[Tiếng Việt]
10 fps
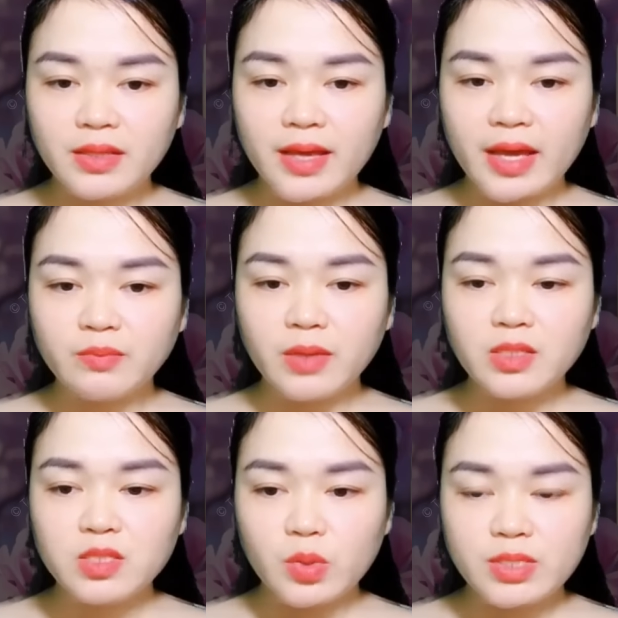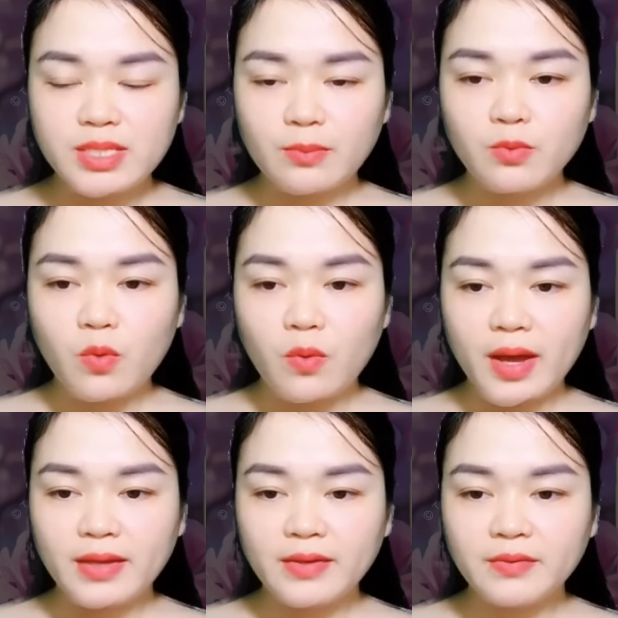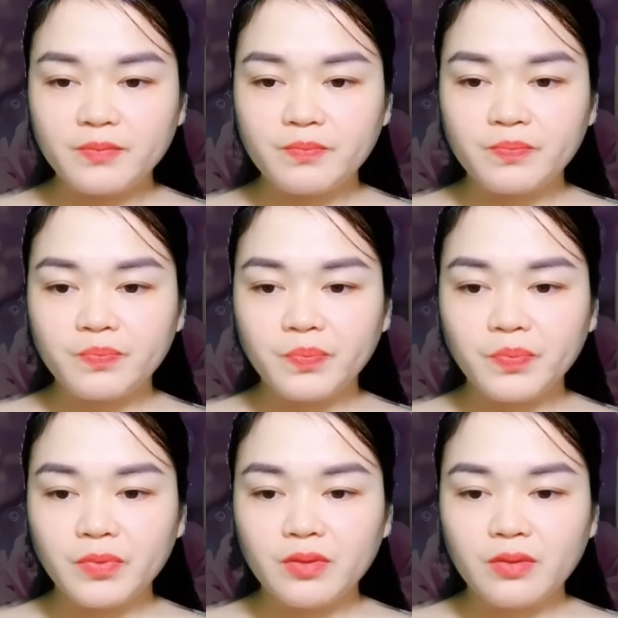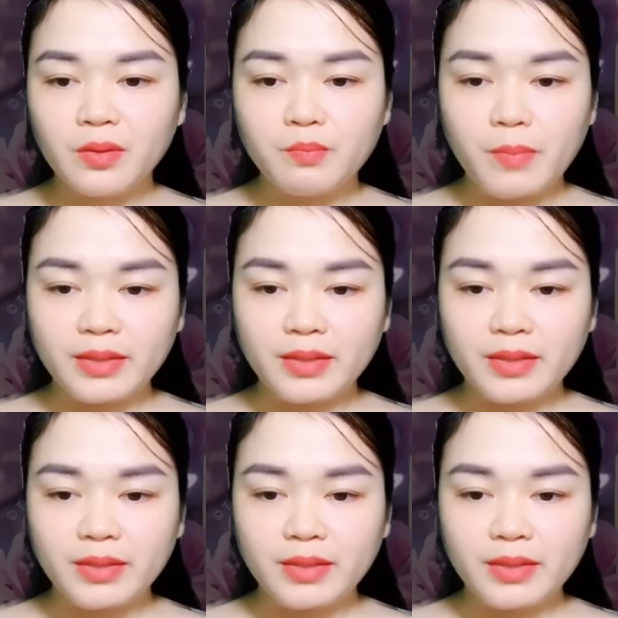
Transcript: bác sĩ và nhân tài ở vô số các ngành công nghiệp khác.